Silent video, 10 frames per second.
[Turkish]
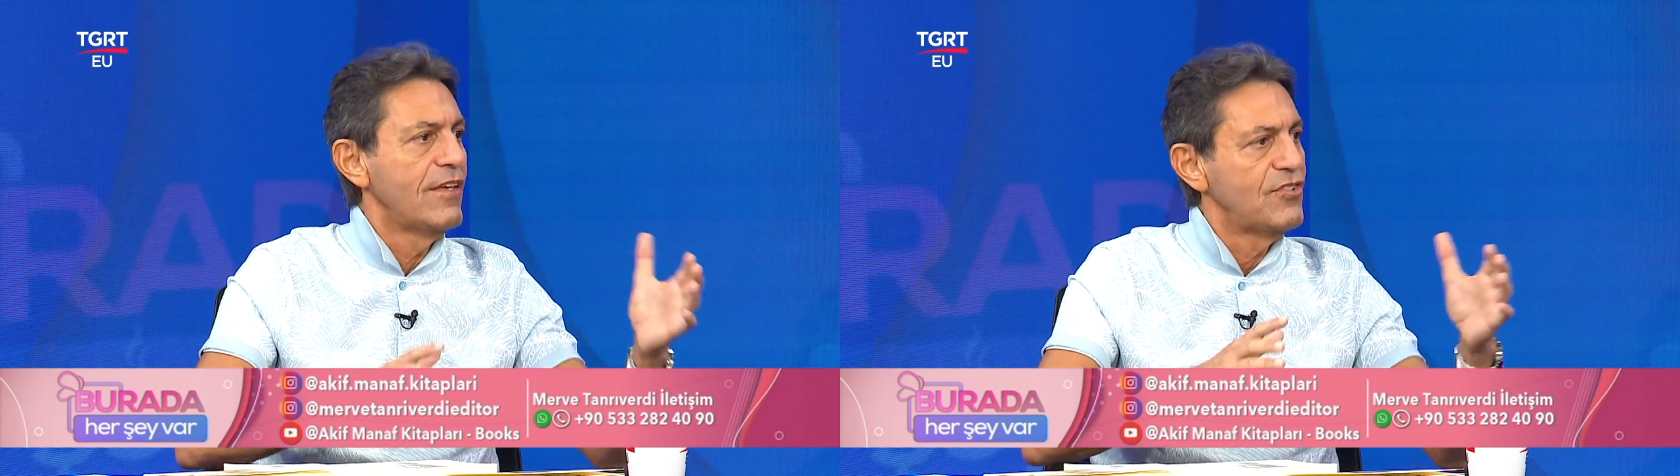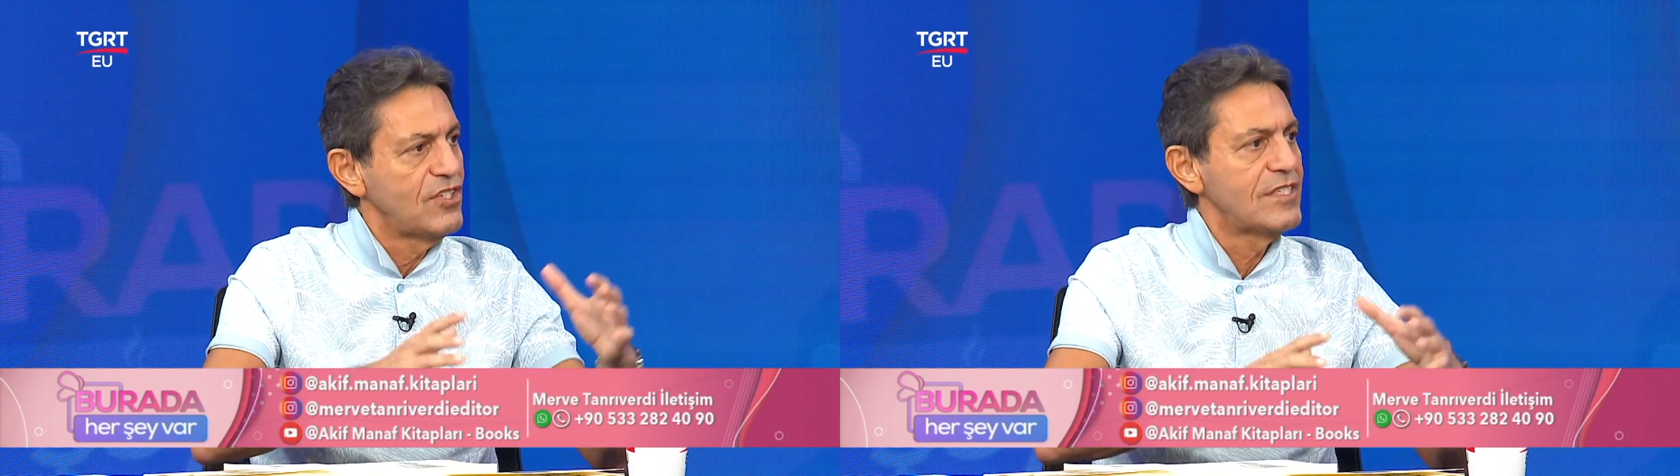
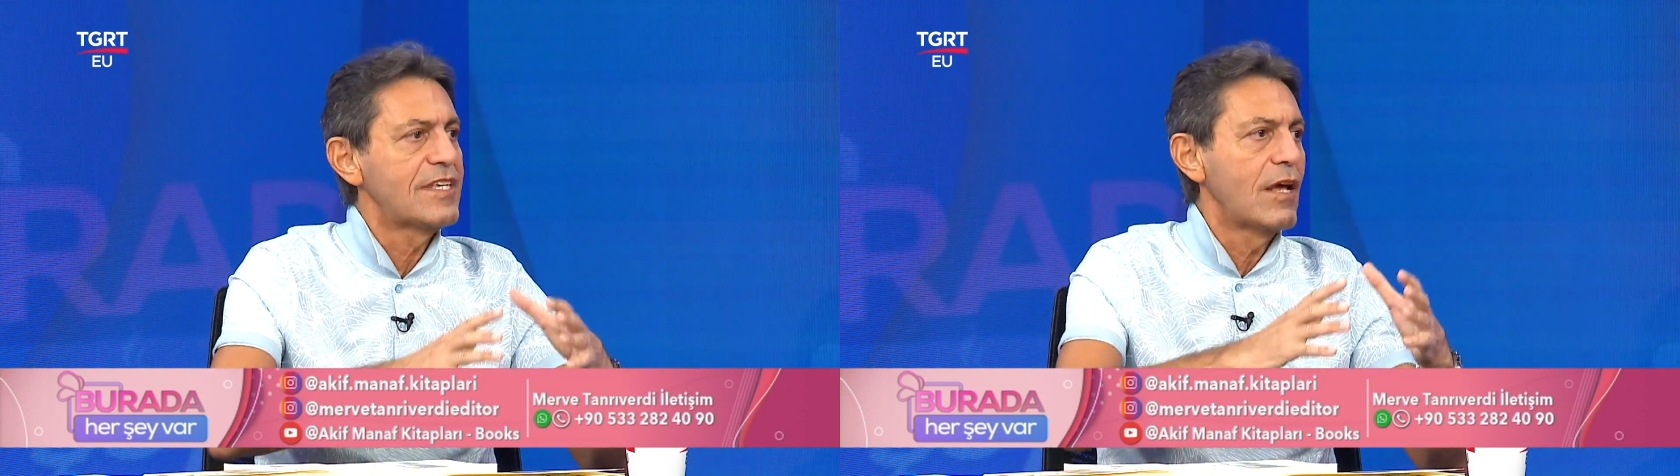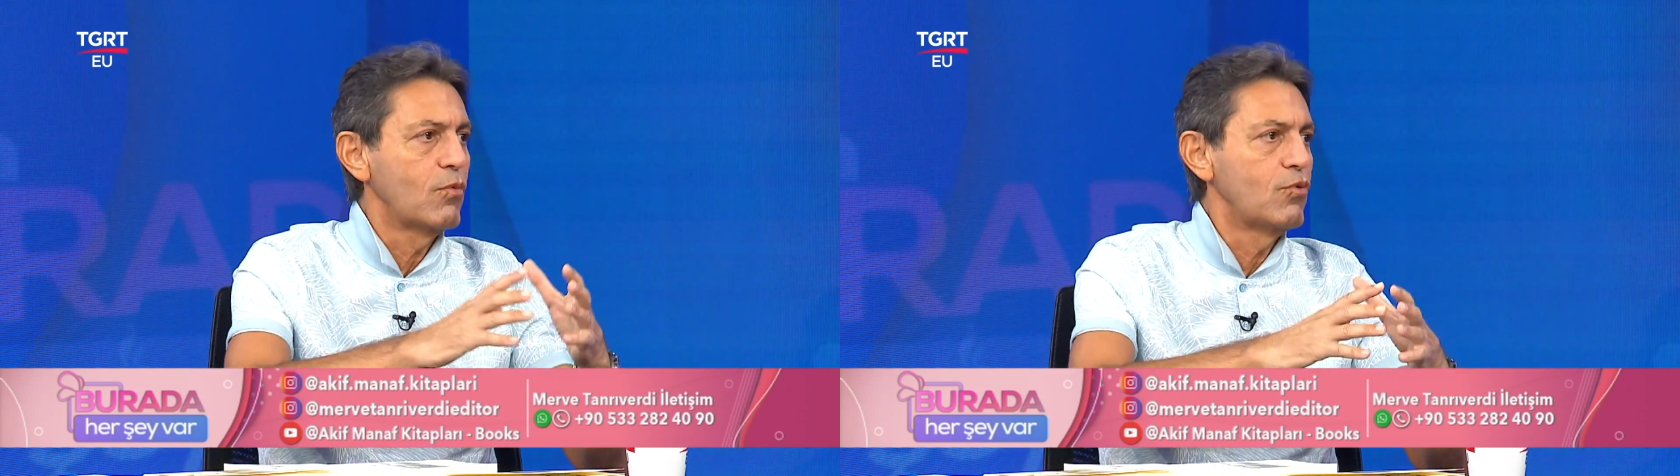
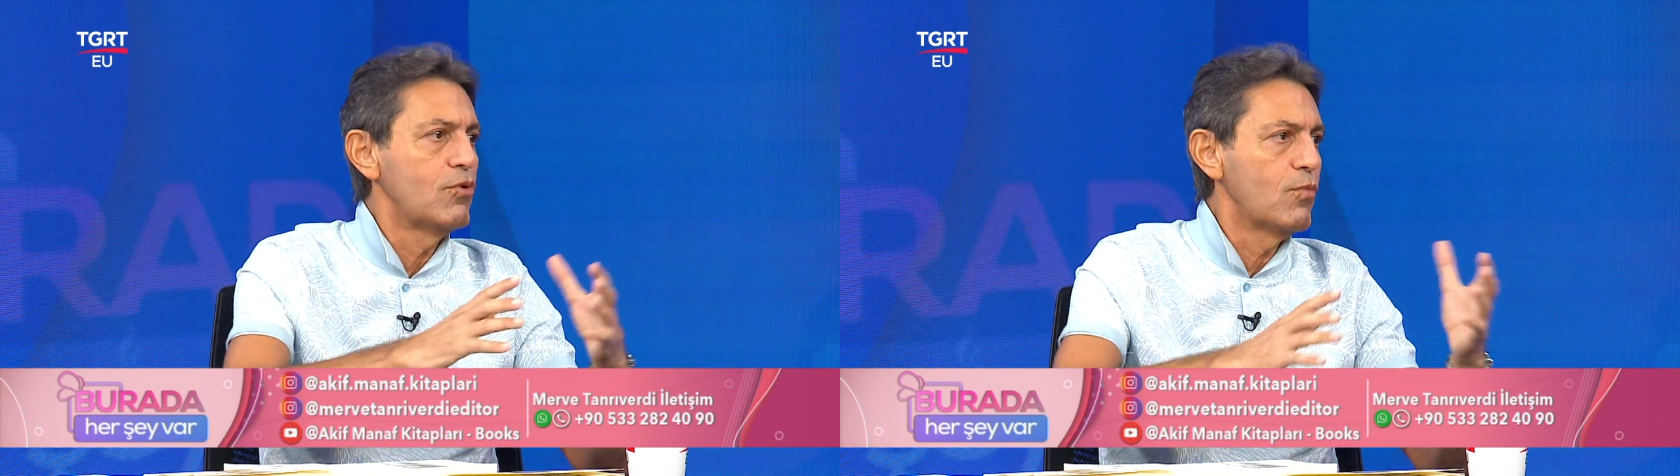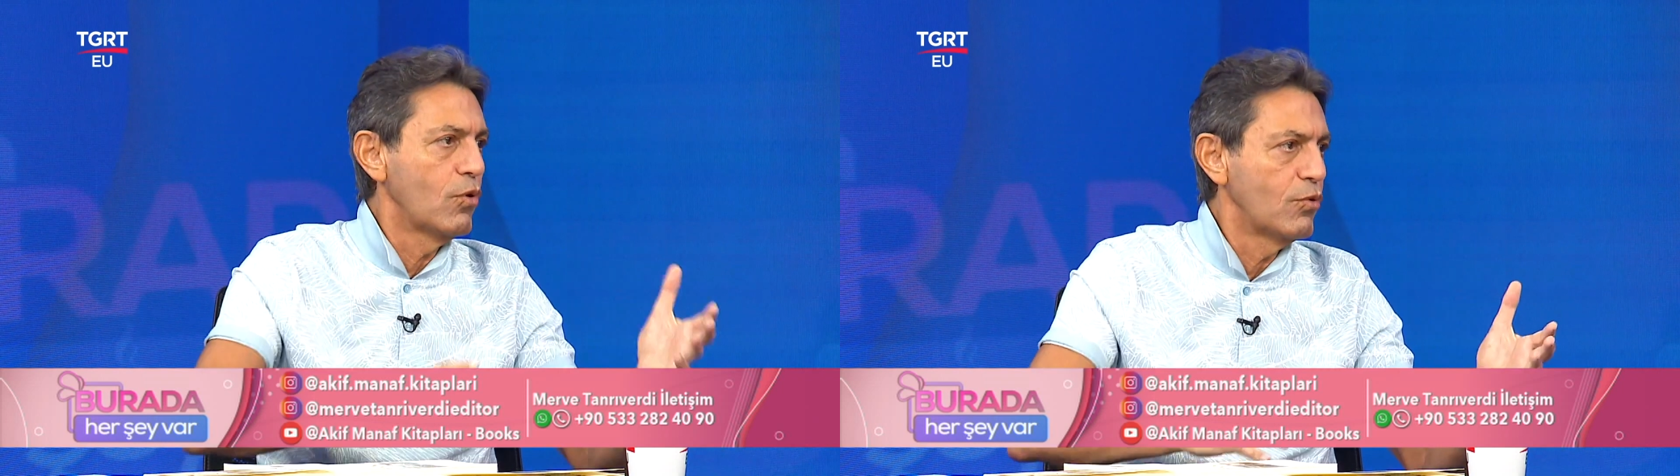Cinsel
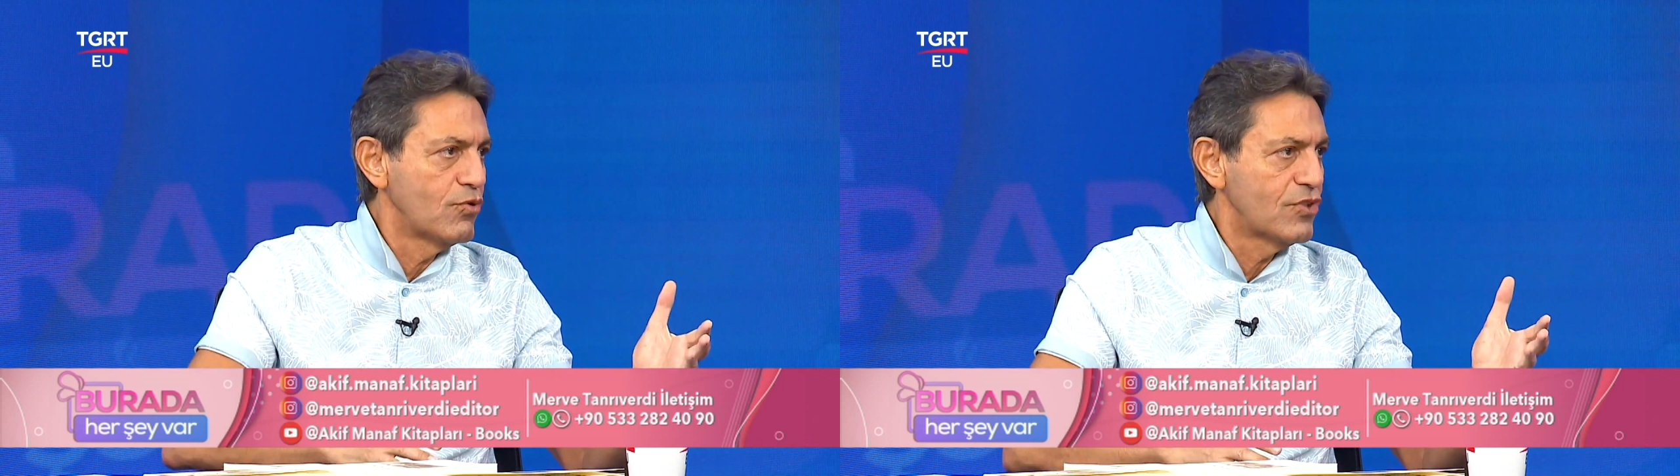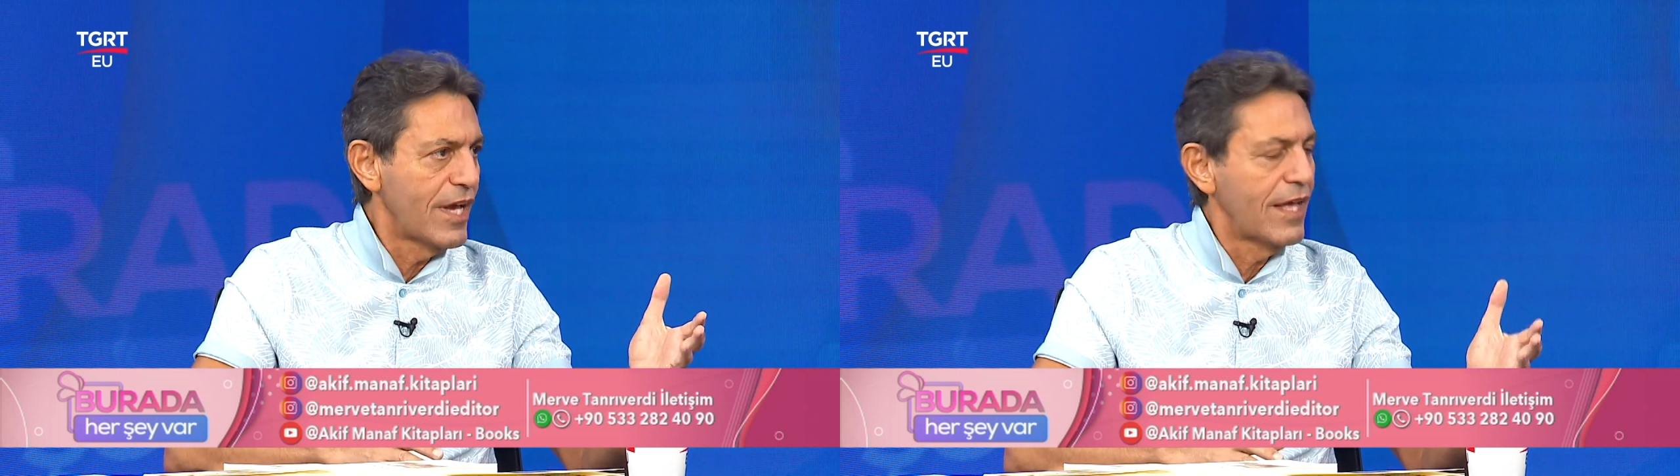uyum
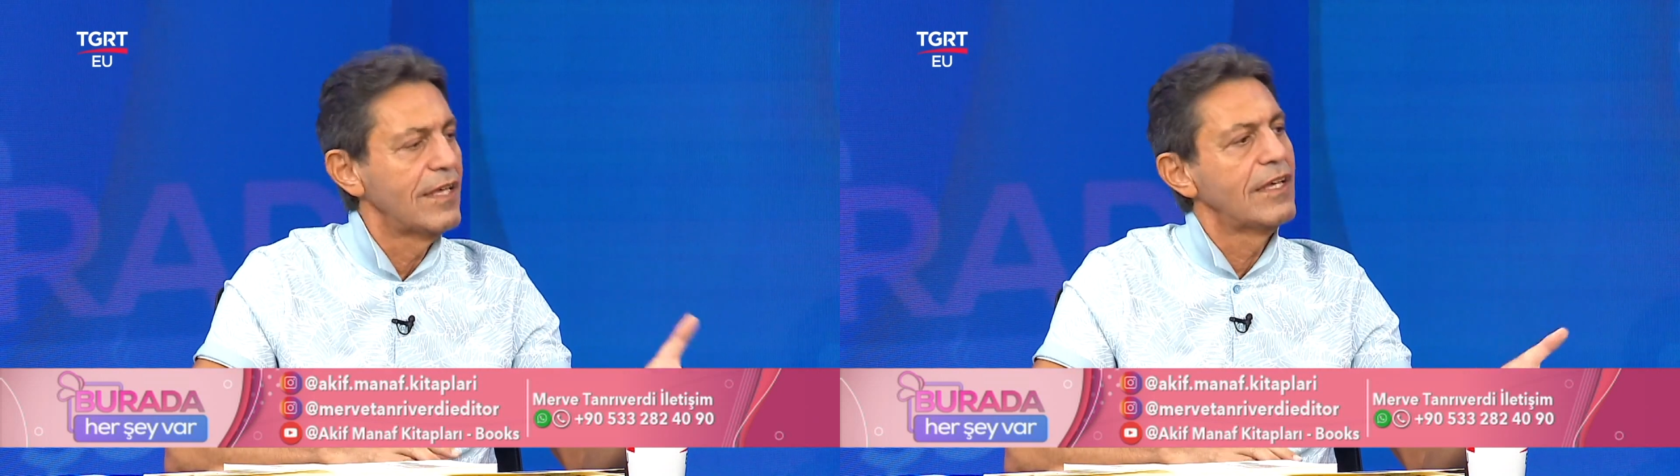olunca